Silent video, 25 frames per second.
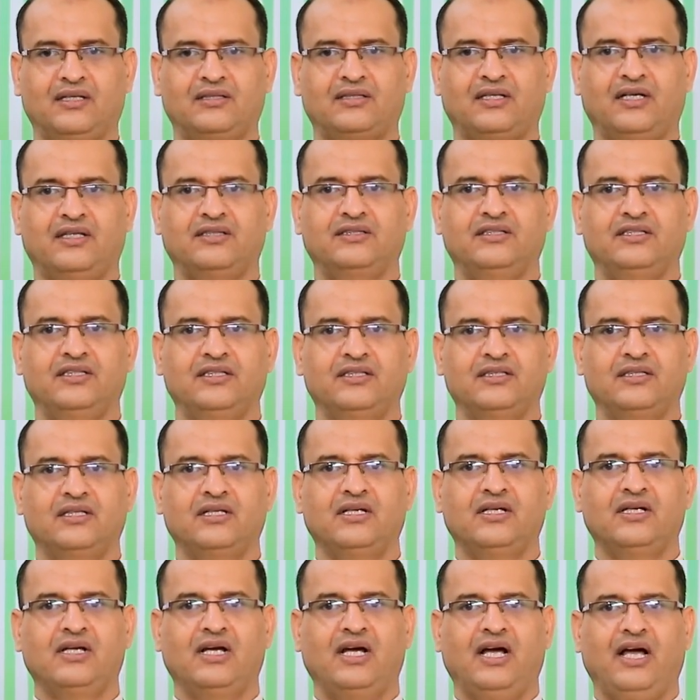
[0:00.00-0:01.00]
تحديد
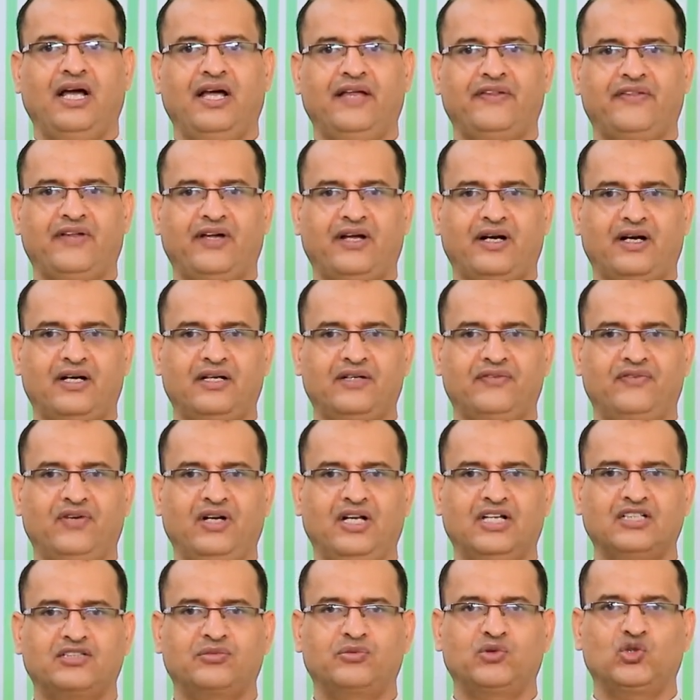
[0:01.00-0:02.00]
آثار
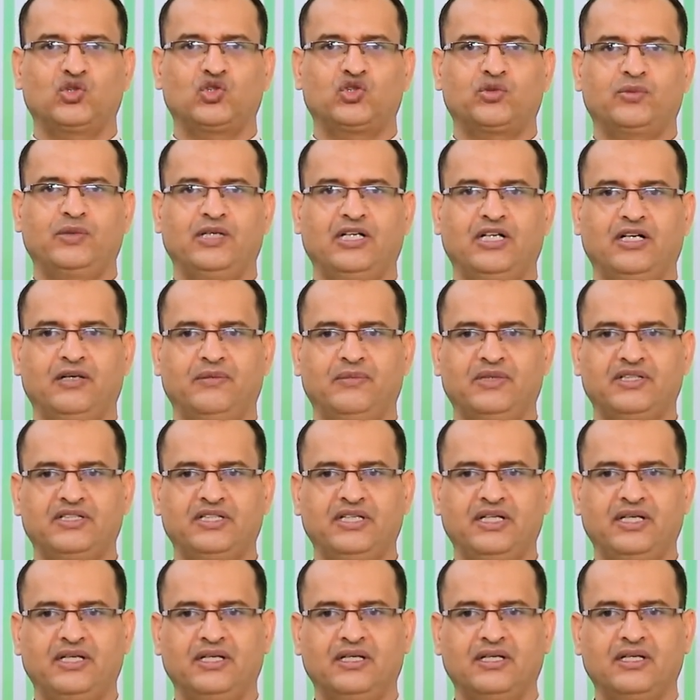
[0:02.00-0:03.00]
الإفلاس بالنسبة إلى
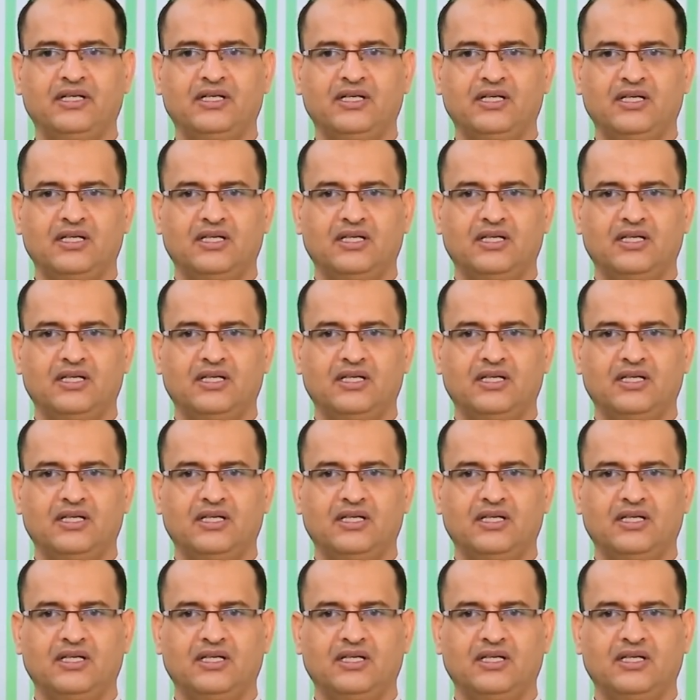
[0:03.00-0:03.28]
المدين